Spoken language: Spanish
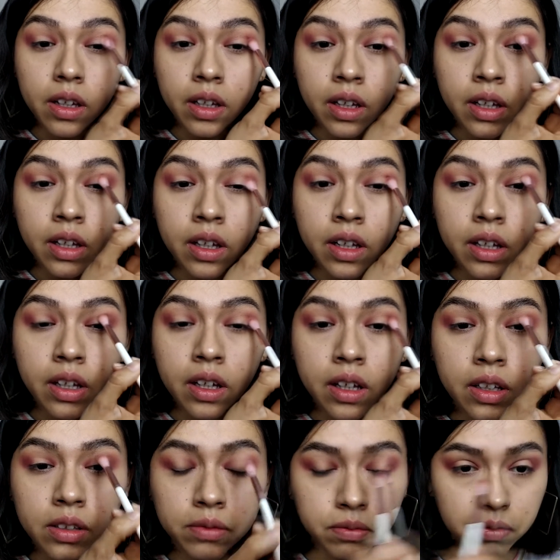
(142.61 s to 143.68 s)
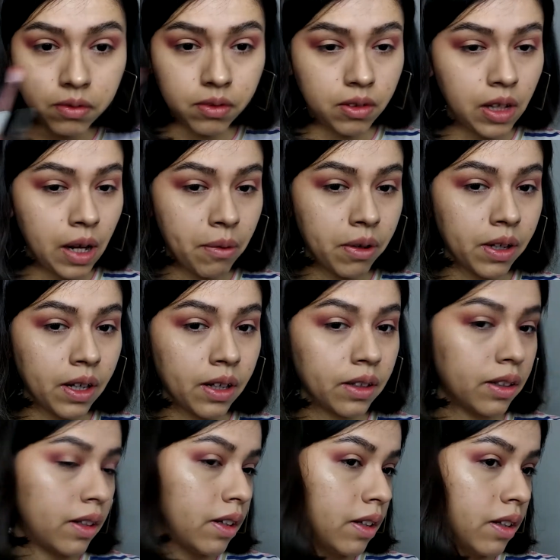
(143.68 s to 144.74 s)
Y la
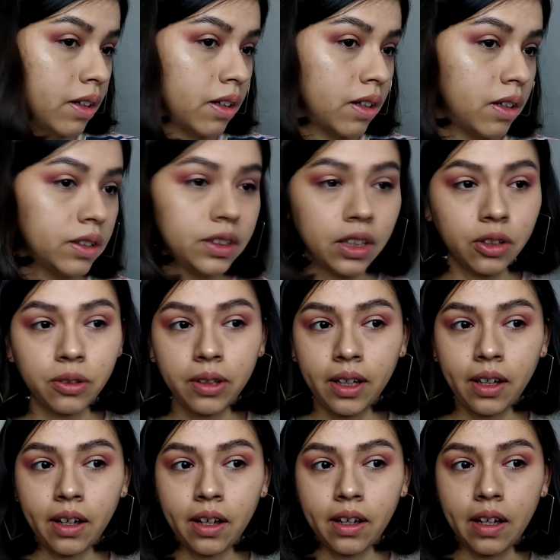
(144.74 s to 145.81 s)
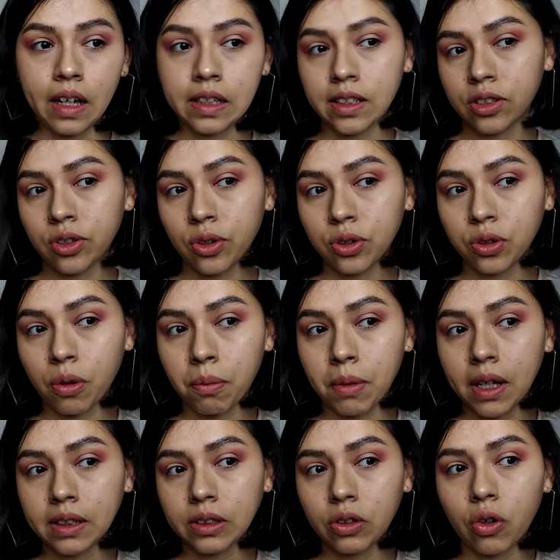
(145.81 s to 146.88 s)
verdad, siento que esas dos
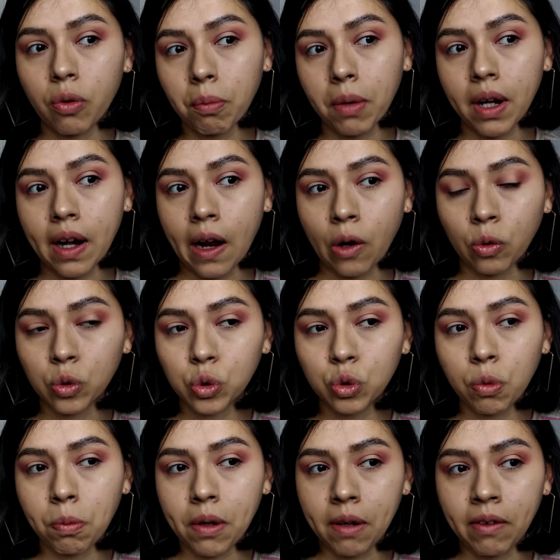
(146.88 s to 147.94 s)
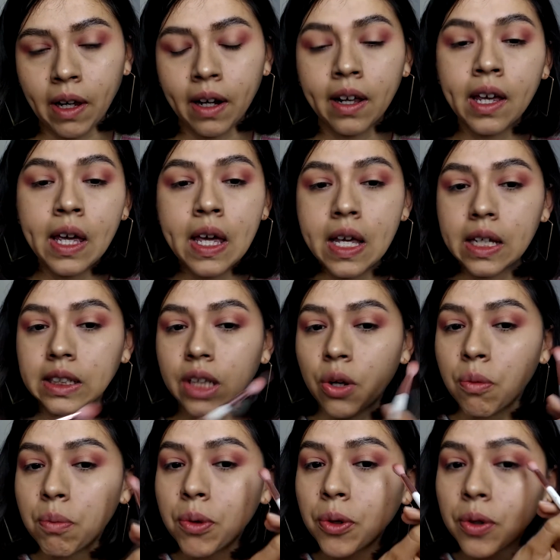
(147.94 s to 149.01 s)
sombras combinaron súper bien. Estaba
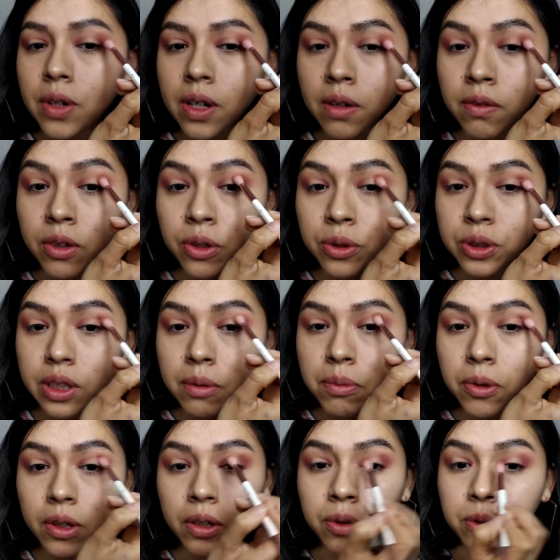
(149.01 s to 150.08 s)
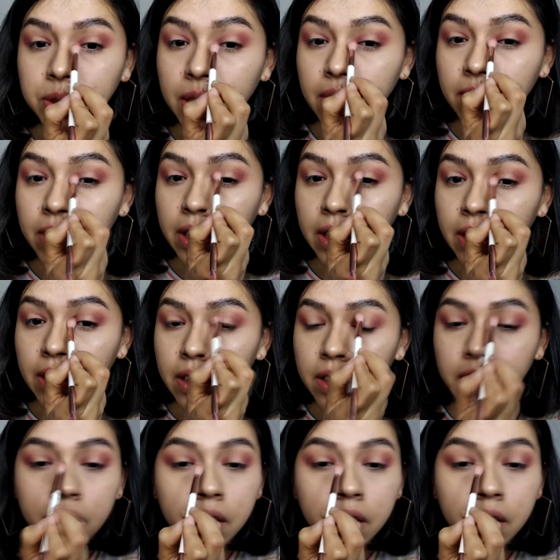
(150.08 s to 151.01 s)
un poco nerviosa porque no sabía